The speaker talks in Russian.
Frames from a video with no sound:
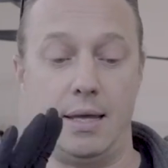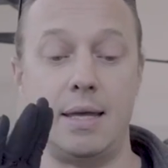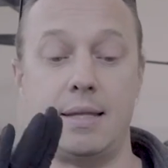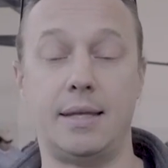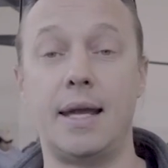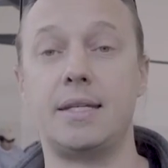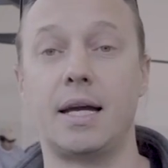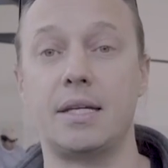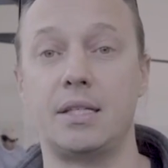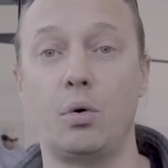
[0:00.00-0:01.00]
И
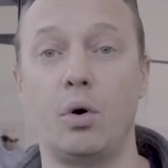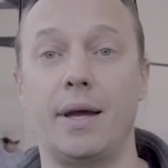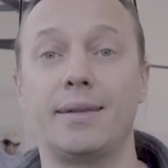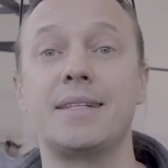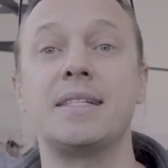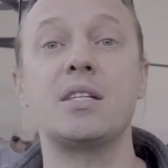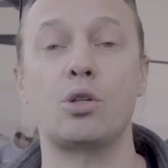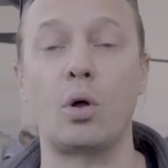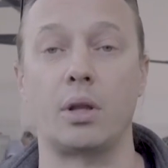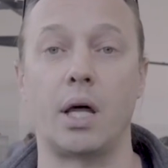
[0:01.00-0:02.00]
третья категория – это
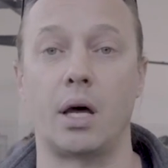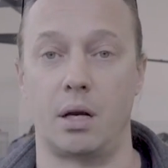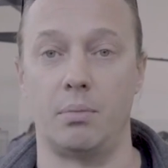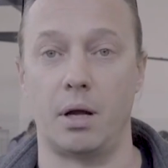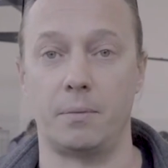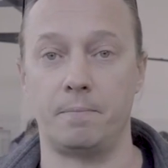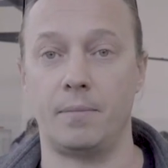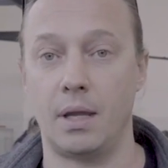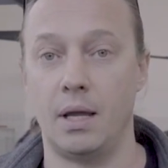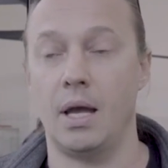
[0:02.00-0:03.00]
сезонная рыба.
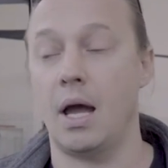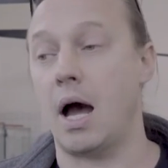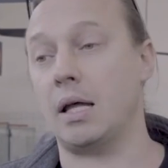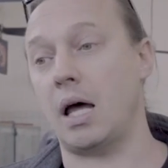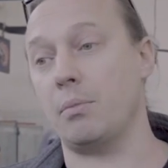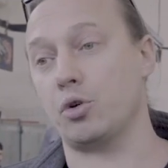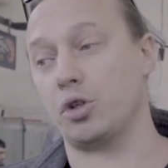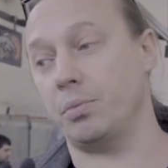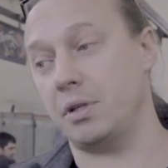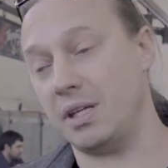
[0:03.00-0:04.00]
Она
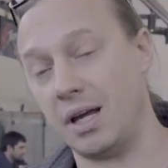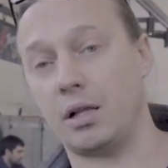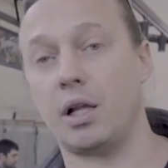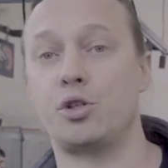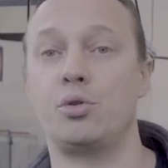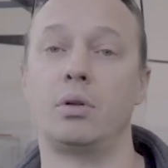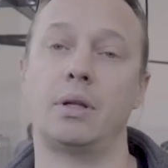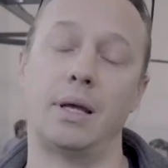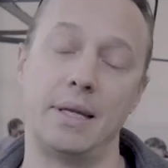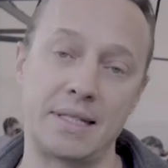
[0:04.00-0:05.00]
может быть и
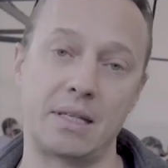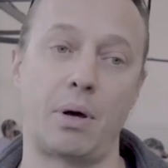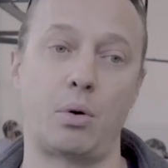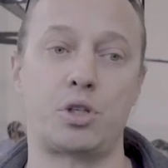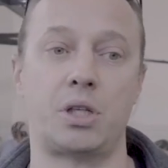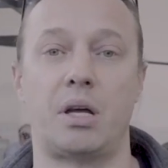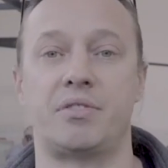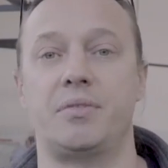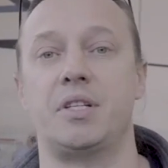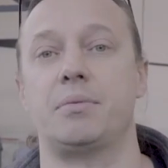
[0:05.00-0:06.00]
охлажденная, и замороженная
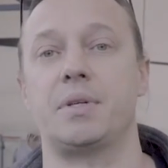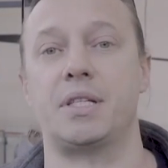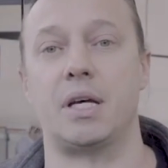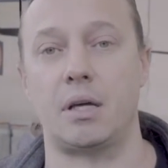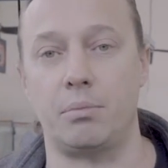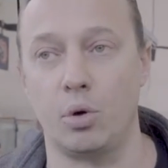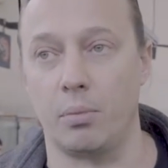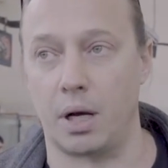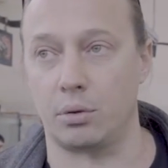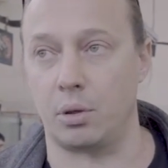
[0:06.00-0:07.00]
в зависимости от
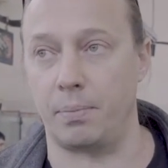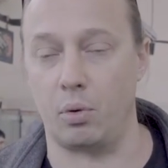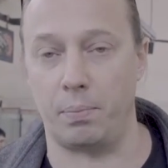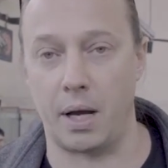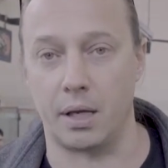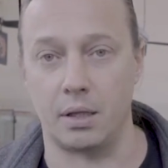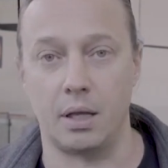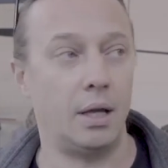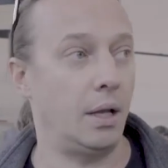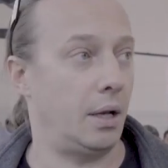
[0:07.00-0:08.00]
объема, который покупает
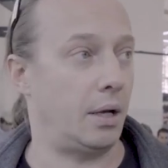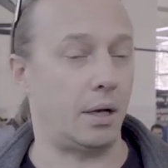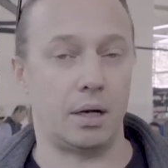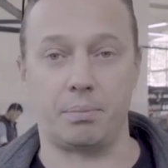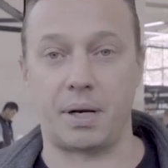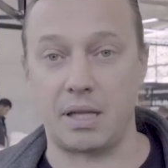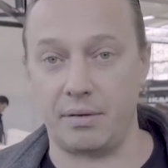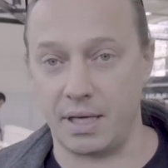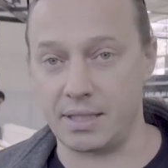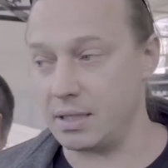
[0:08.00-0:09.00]
э,
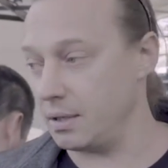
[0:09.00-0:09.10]
продавец.